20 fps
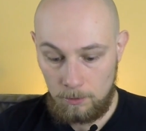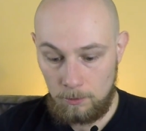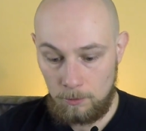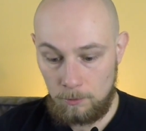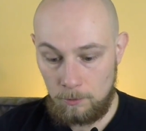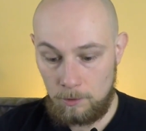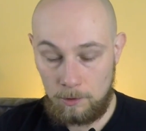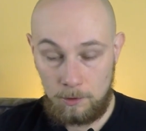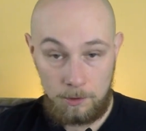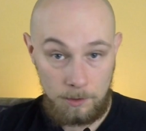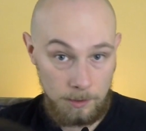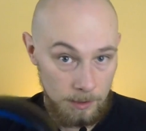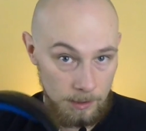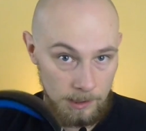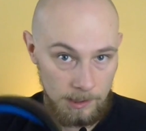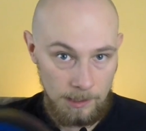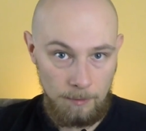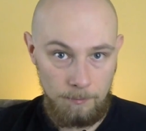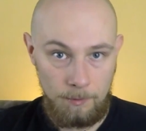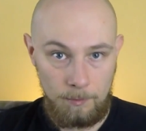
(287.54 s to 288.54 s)
z
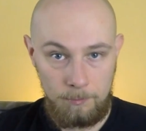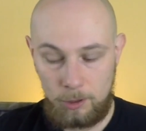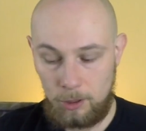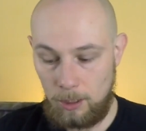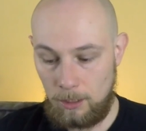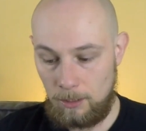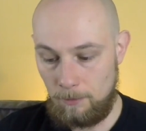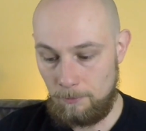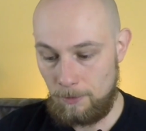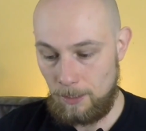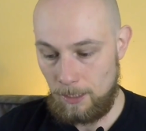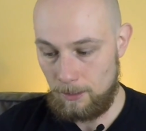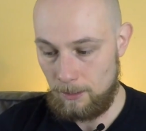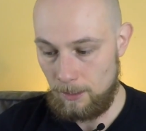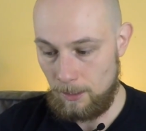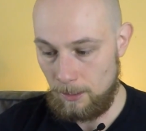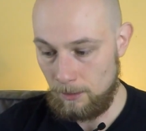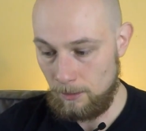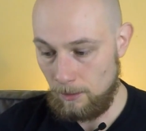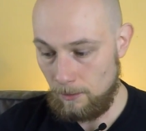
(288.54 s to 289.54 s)
systemem
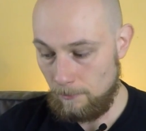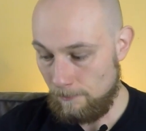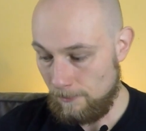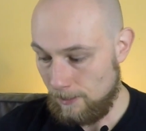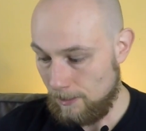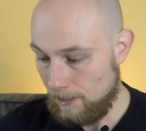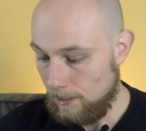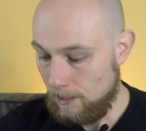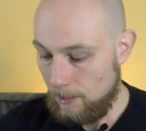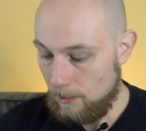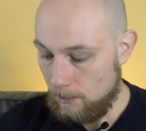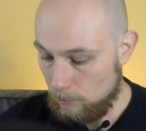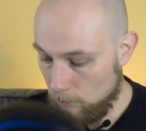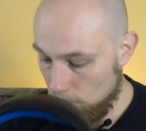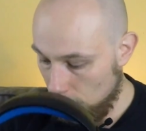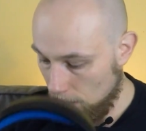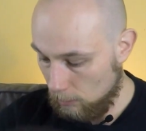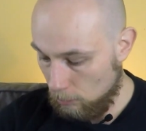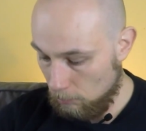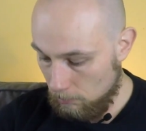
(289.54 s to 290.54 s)
7.1, no
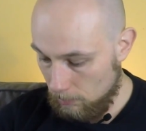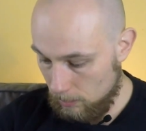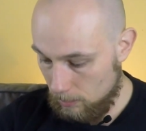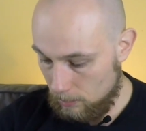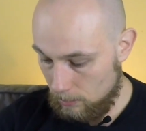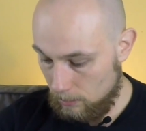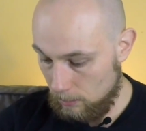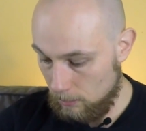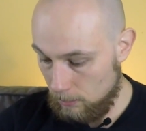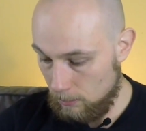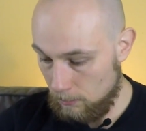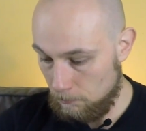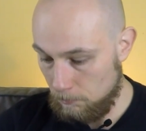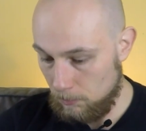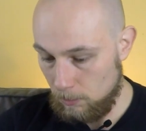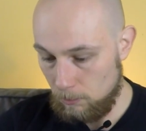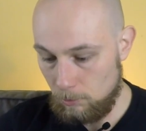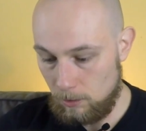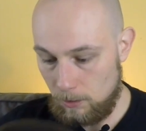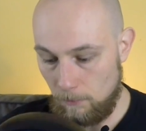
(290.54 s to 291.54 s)
natomiast e,
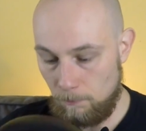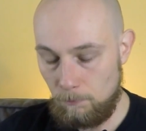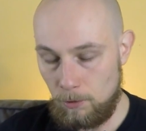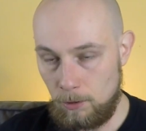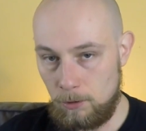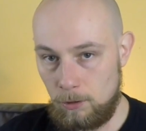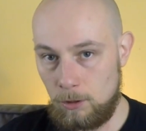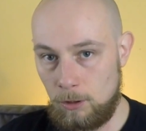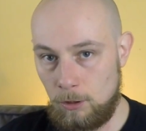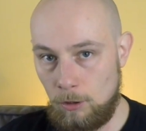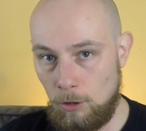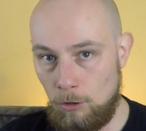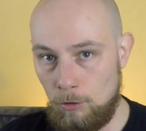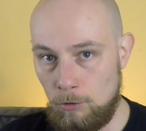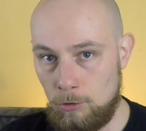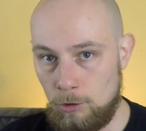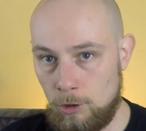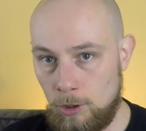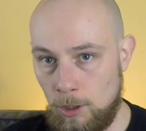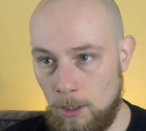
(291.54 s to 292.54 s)
minusem będzie to,
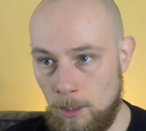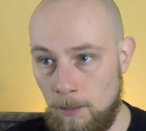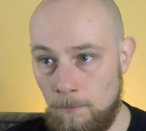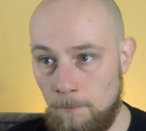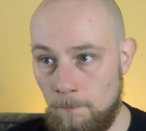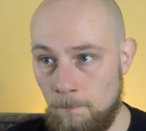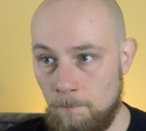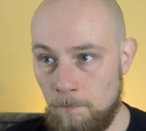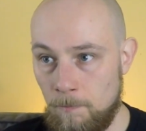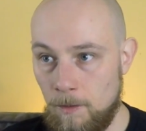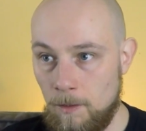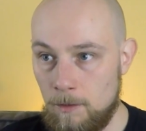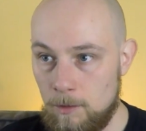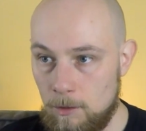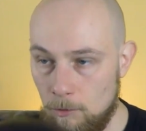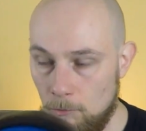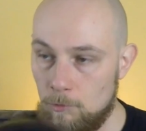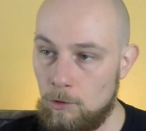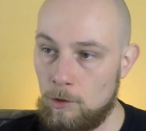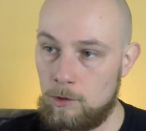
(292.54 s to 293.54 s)
że
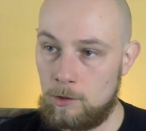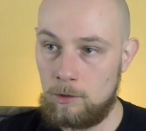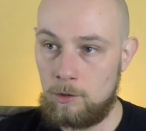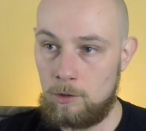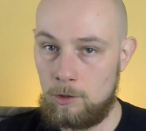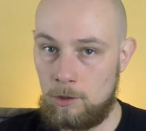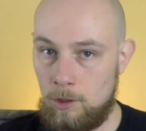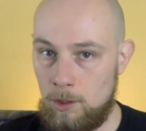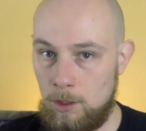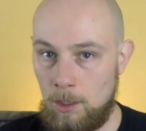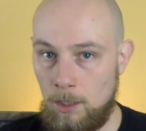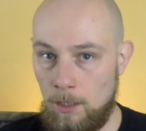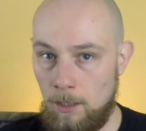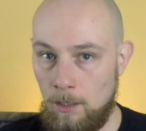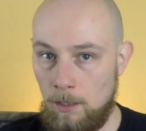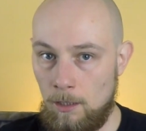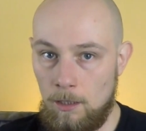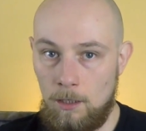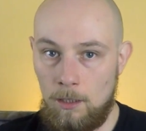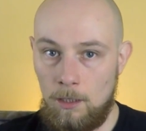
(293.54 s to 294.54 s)
są dosyć ciche.
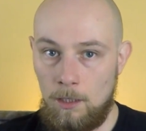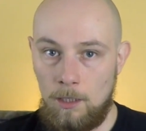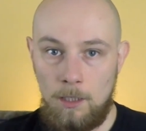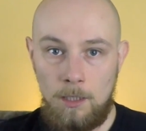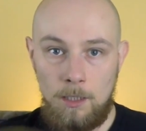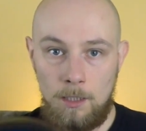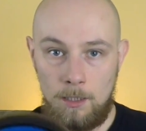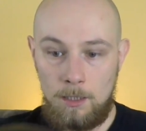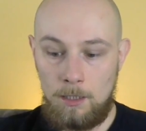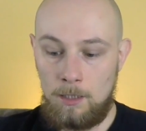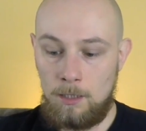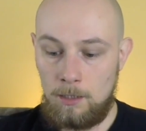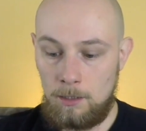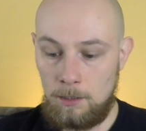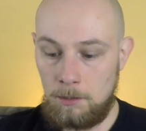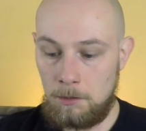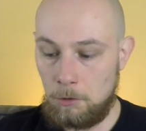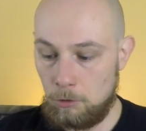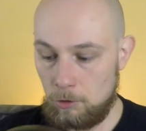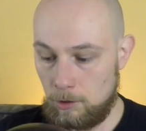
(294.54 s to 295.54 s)
E,
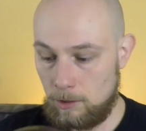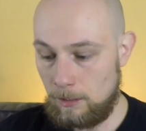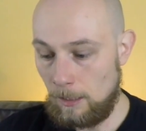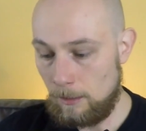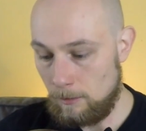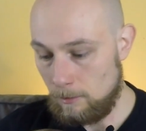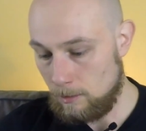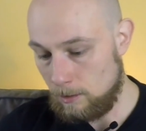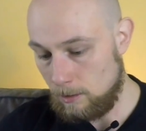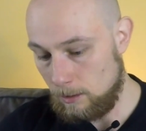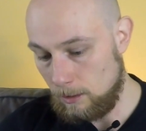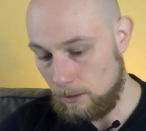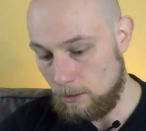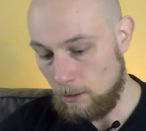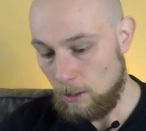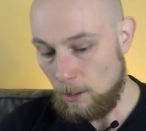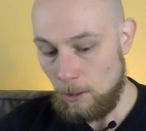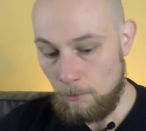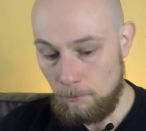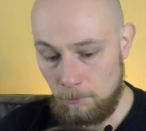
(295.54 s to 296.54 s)
korzystając z nich
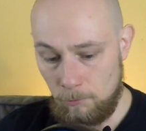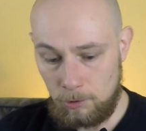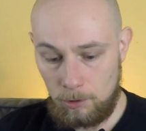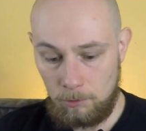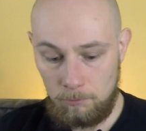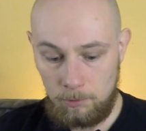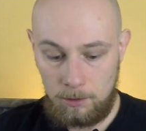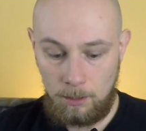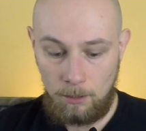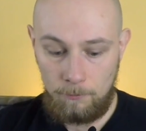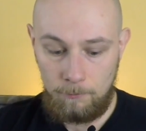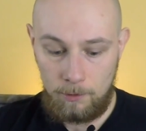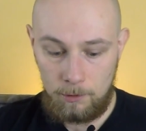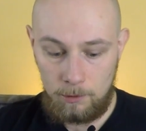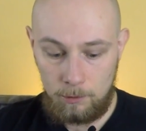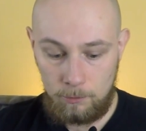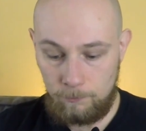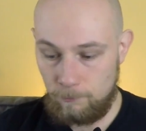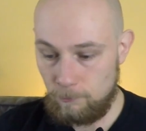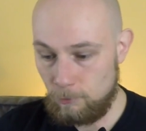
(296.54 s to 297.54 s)
muszę ustawiać
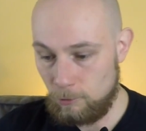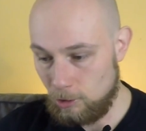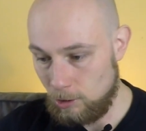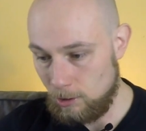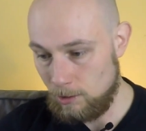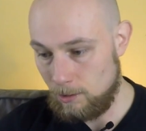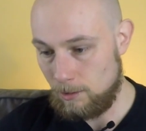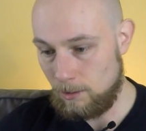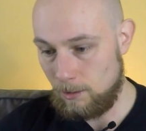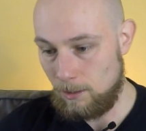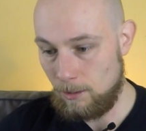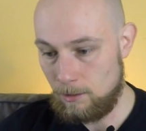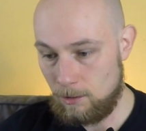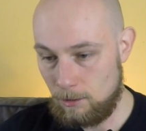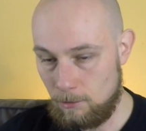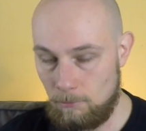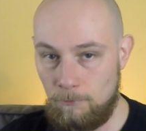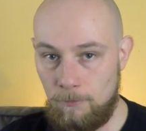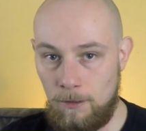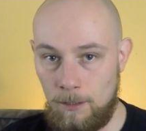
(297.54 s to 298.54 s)
wszystkie
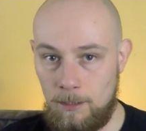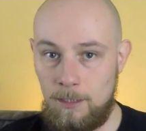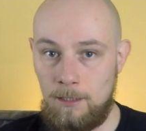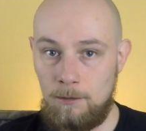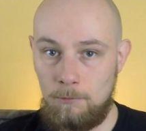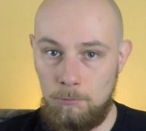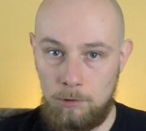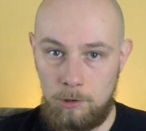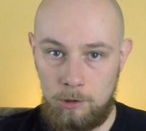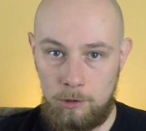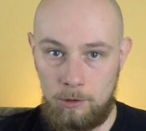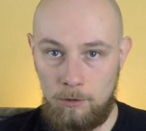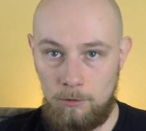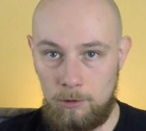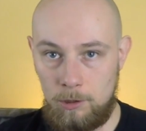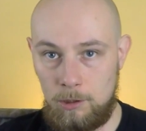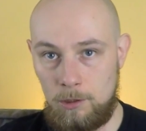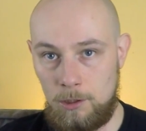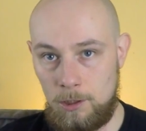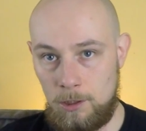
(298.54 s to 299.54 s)
suwaki
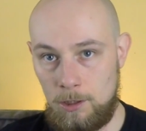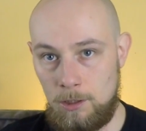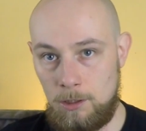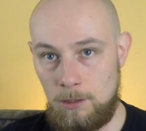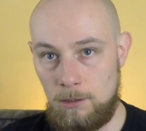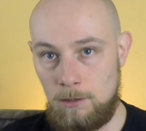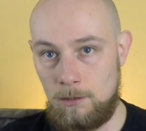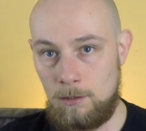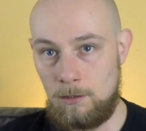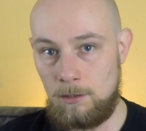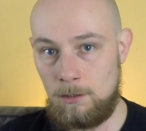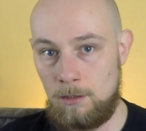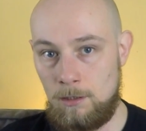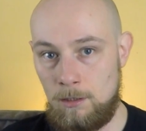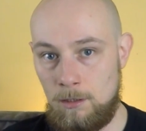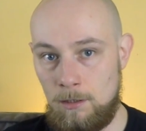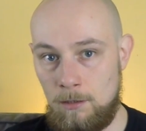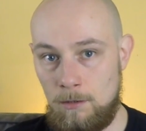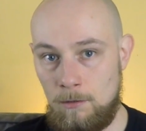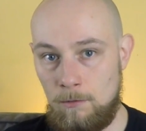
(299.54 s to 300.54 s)
głośności e,
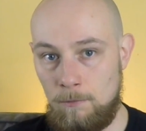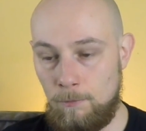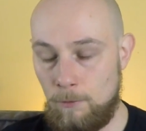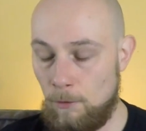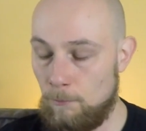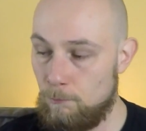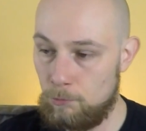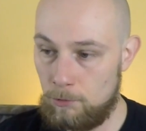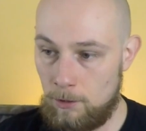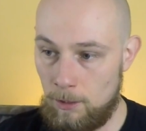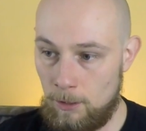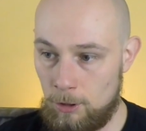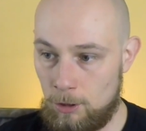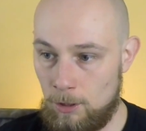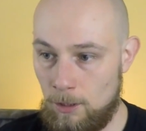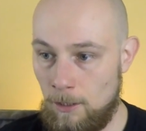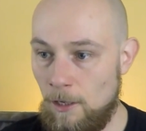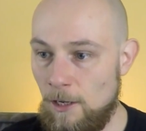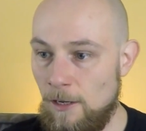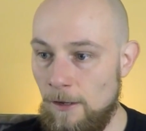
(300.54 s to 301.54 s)
w
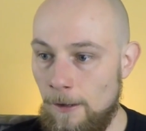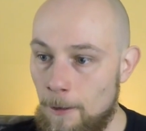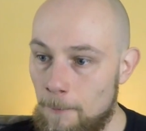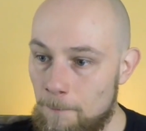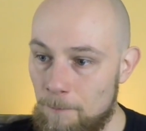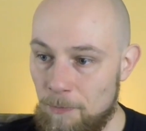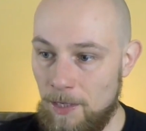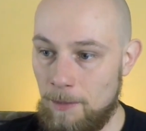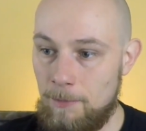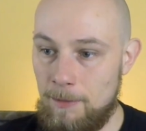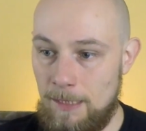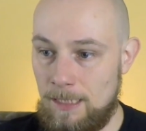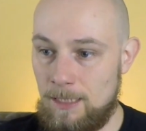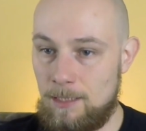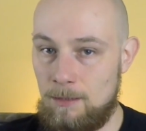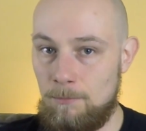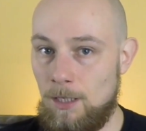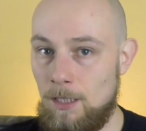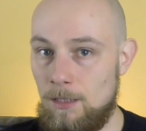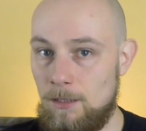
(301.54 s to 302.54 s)
komputerze na
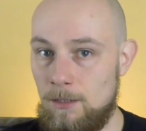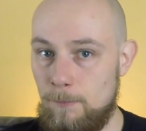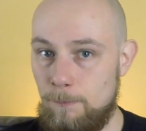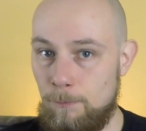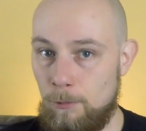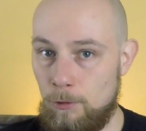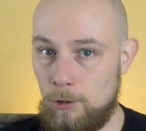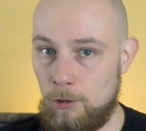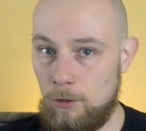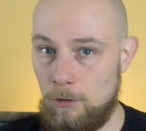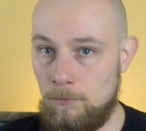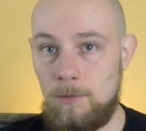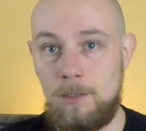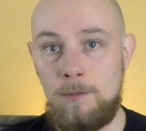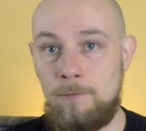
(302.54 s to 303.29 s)
maksymalny poziom i